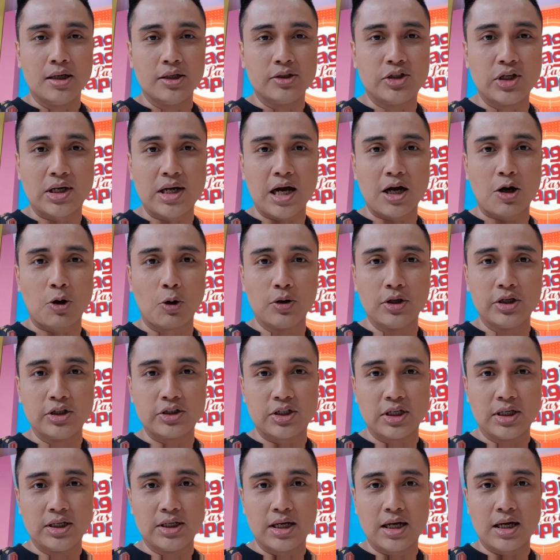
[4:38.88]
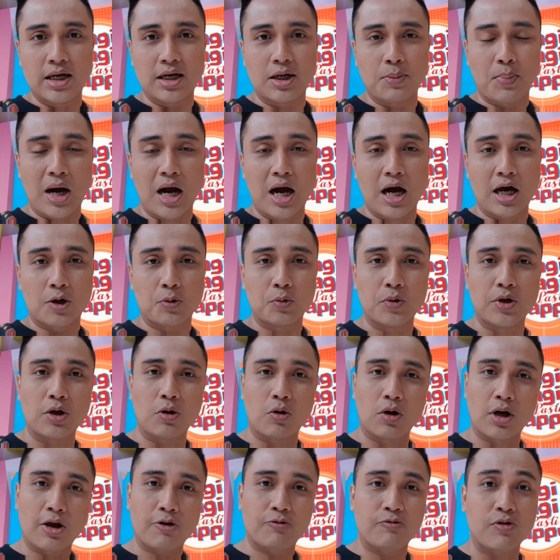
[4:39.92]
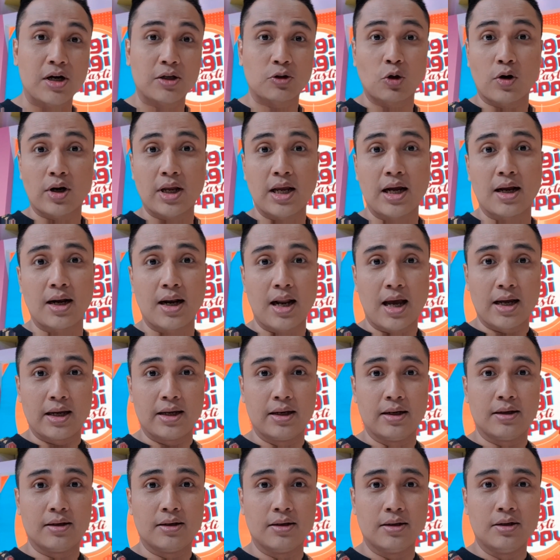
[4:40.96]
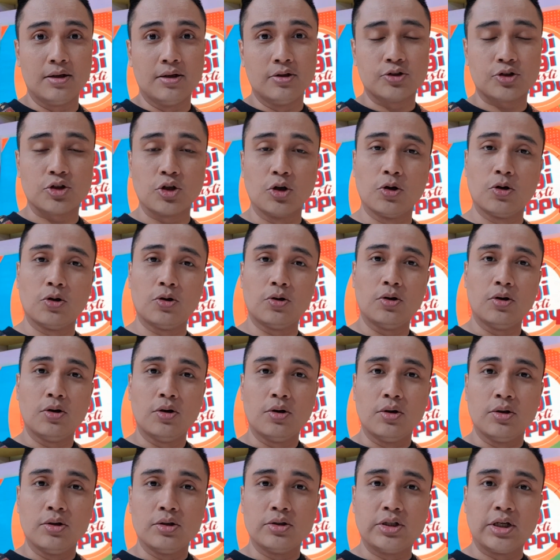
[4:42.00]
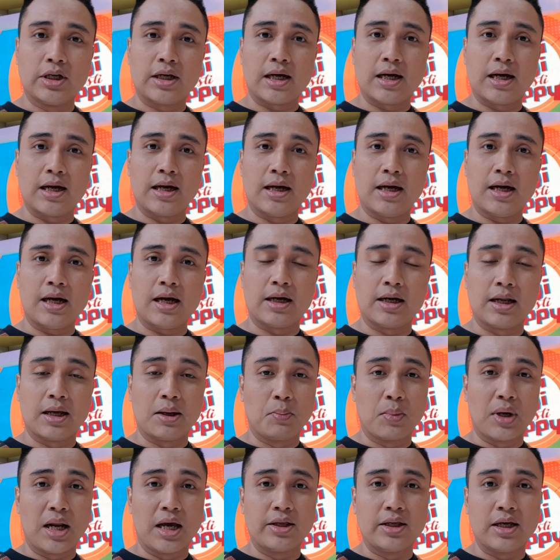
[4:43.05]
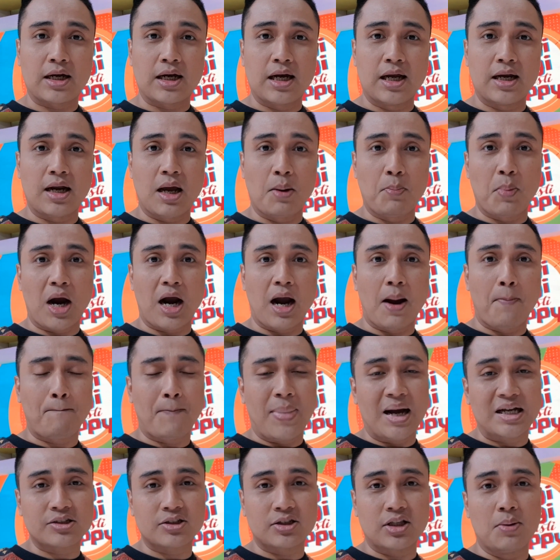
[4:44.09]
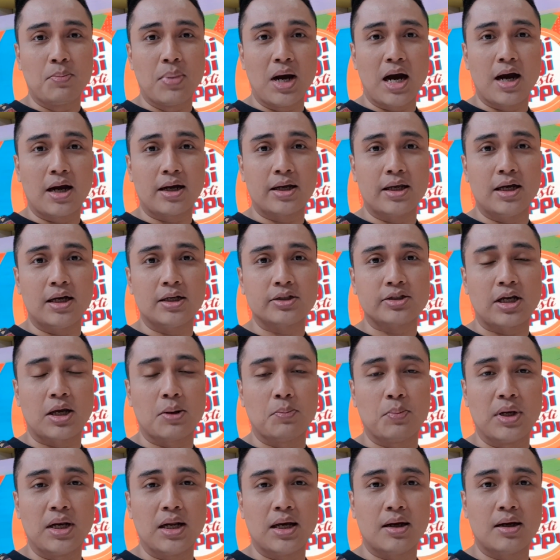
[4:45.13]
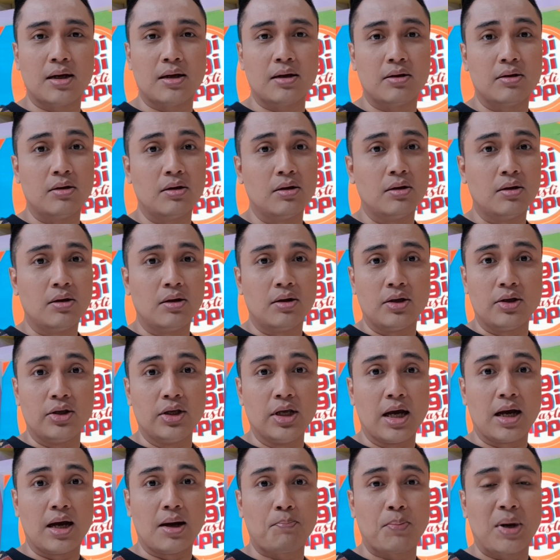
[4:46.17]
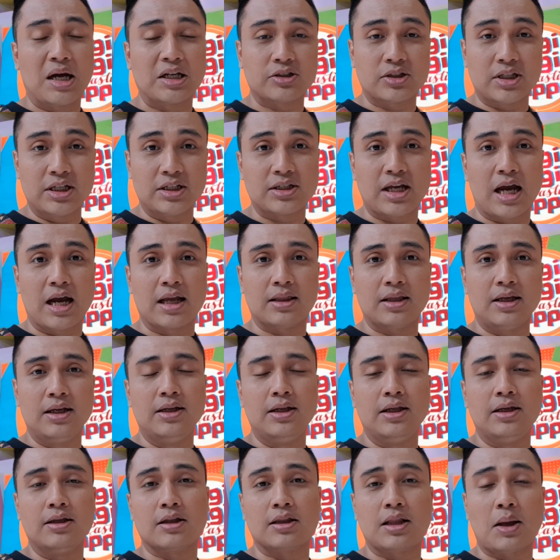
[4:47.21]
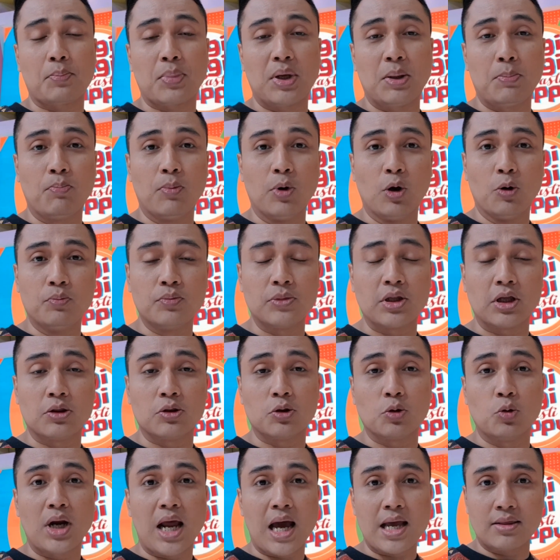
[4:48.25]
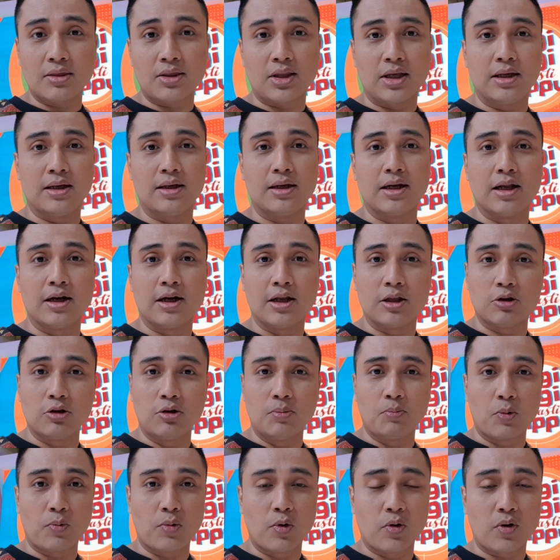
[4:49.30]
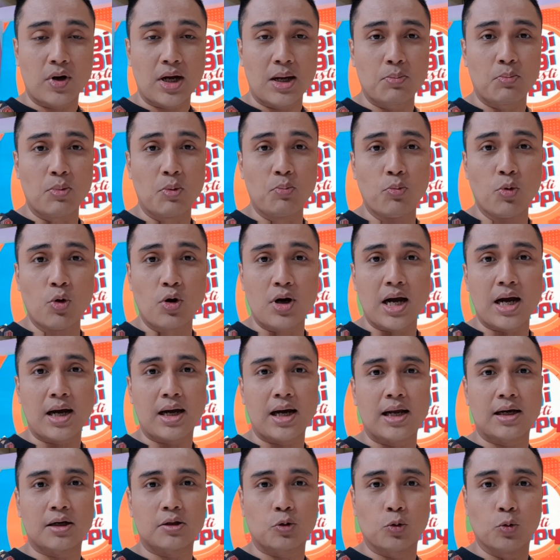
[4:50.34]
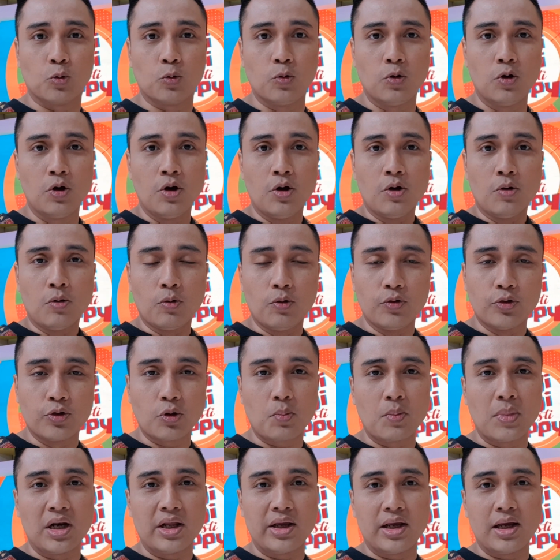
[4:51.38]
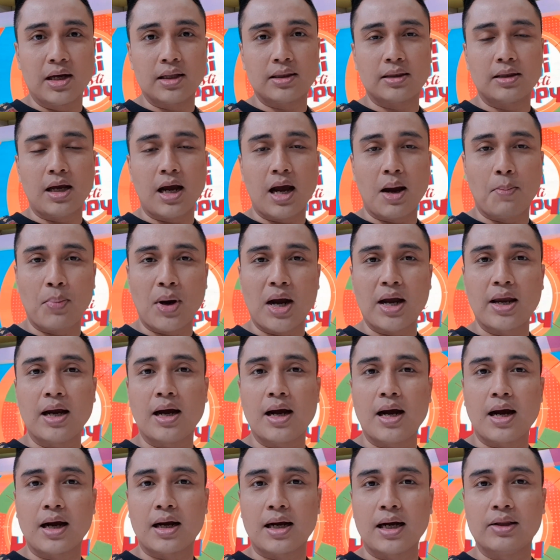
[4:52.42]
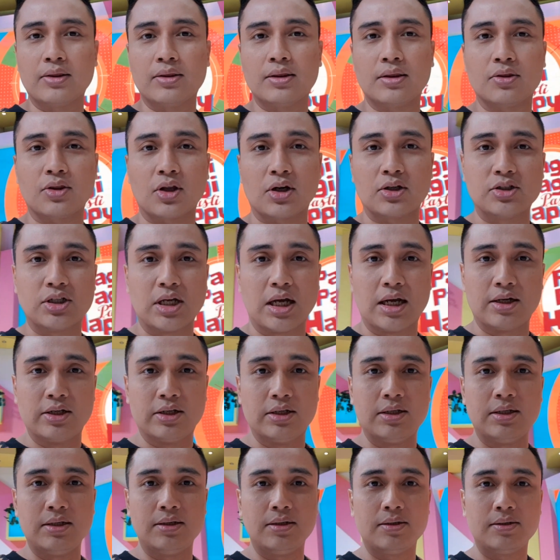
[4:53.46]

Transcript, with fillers: jika kondisinya dipengaruhi oleh faktor yang lain. So, jika ada yang menanyakan apakah pasti bahagia, saya bilang ya pasti saat ini tetapi belum tentu nanti dan itu memerlukan membuka kartu untuk melihat apa yang akan terjadi